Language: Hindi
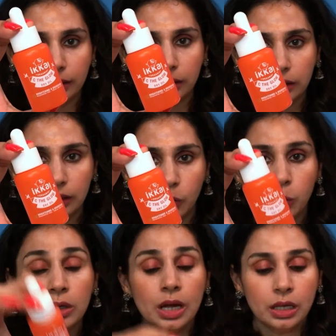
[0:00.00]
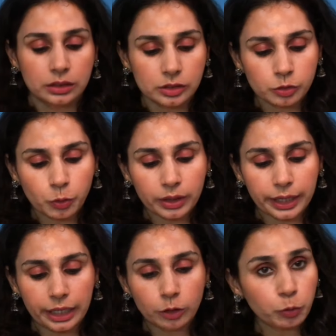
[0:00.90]
करके देखो दिस इज़
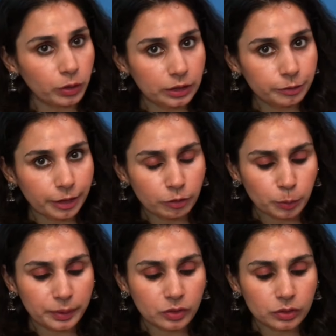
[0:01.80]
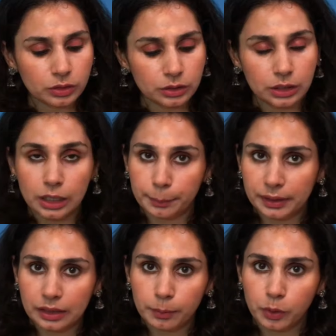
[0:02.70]
फॉर एट फोर्टी फाइव रुपीज़ और थर्टी
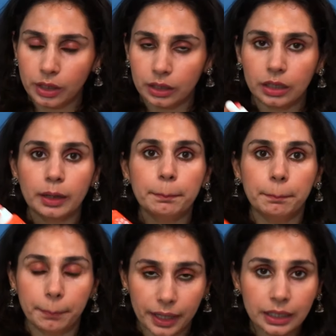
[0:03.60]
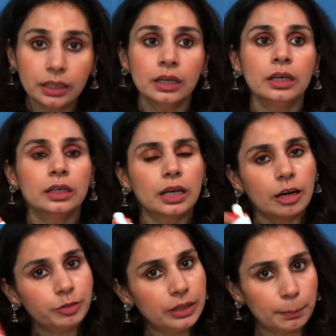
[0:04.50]
एम का प्रोडक्ट है बट
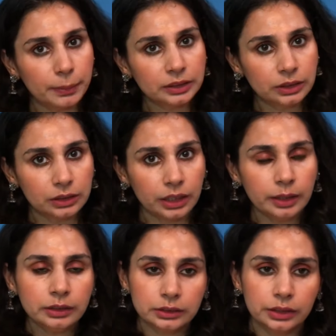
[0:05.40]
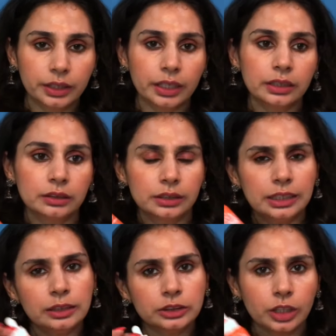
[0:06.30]
काफ़ी लंबा चलता है ठीक है
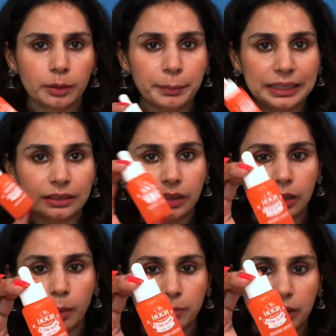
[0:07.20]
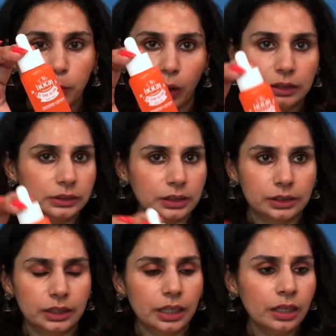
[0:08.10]
तीन चार महीने तक आराम से एक बॉटल
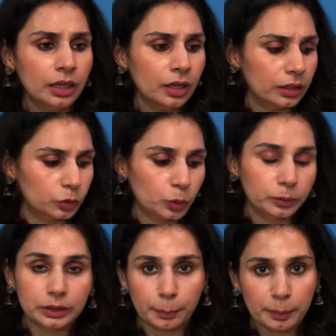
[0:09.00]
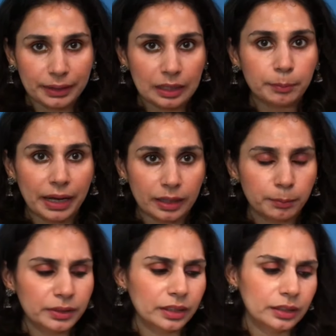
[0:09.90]
चलती है तो तभी मैंने एक
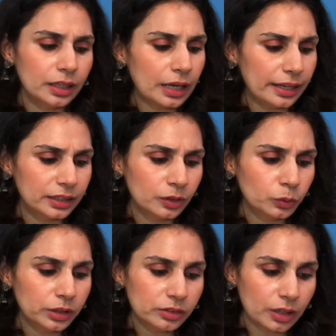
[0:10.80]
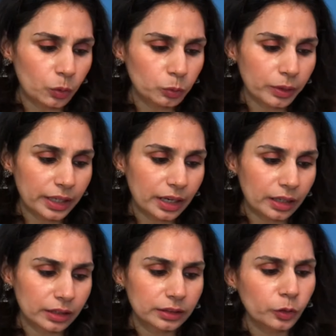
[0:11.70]
बैकअप भी रख लिया आई थिंक कोई डिस्काउंट वगैरह
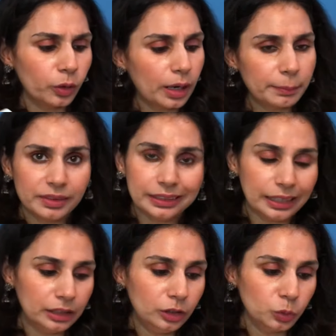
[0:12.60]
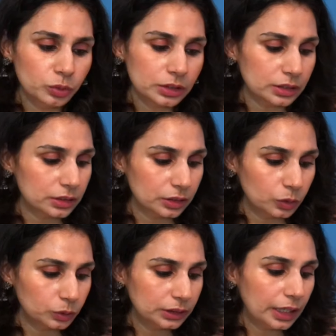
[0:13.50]
आ रहा था और आप इसे डेली यूज़ कर
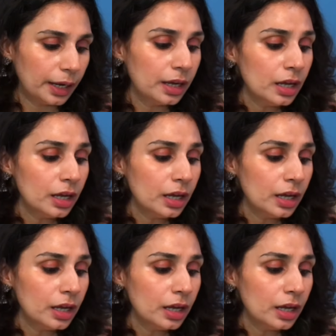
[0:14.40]
सकते हो ठीक है